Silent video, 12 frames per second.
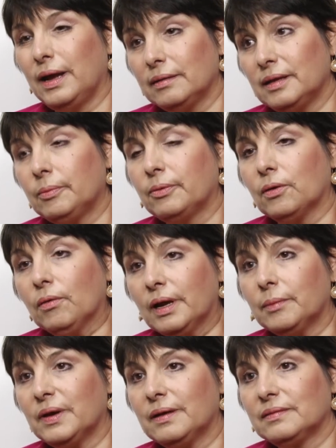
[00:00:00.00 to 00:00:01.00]
grandes
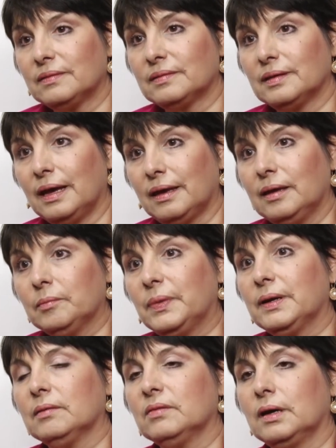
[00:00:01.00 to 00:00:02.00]
problemas aquí en
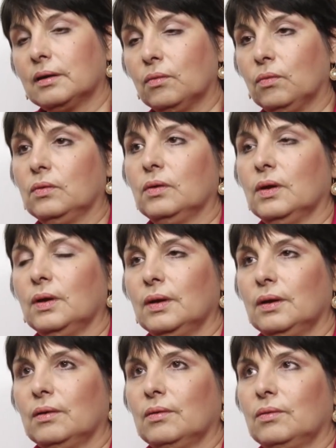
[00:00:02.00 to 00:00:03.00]
Panamá con,
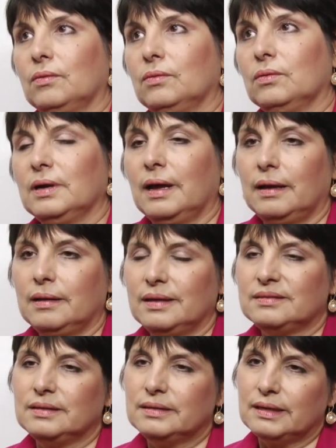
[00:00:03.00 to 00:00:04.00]
la
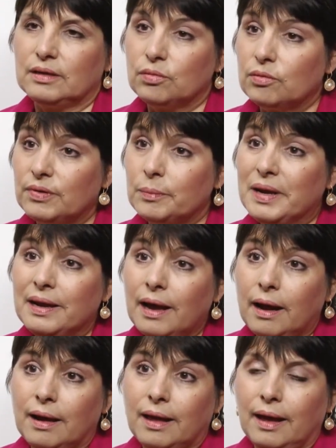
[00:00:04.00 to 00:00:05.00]
desintegración
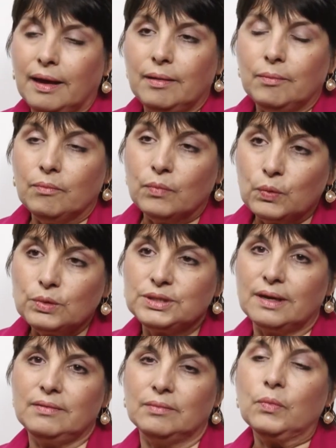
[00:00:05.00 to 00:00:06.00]
familiar, que hay
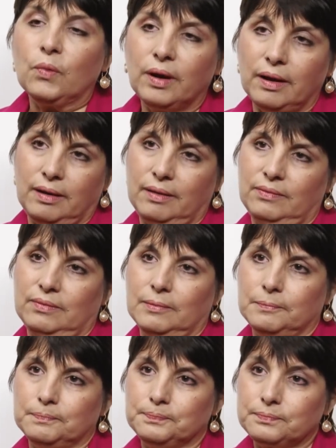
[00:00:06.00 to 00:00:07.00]
muchas mujeres
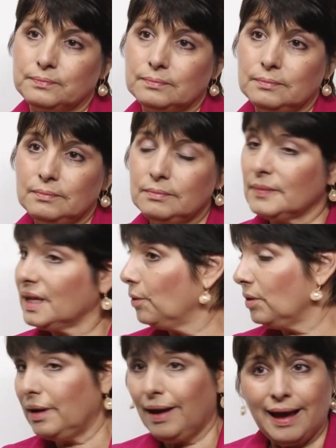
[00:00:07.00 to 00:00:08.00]
que no
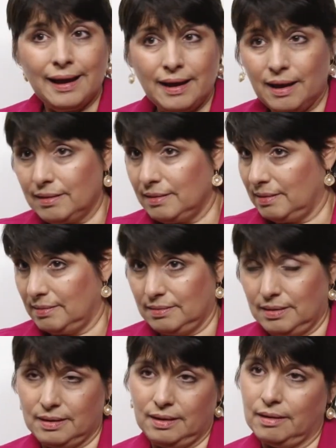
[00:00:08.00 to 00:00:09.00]
tienen a nadie
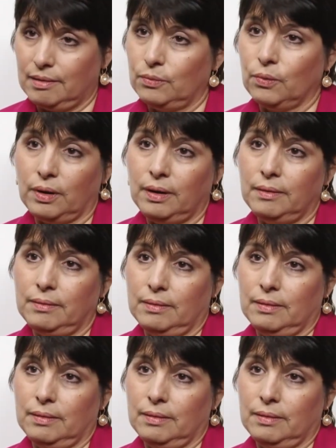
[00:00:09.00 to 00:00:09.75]
a quien recurrir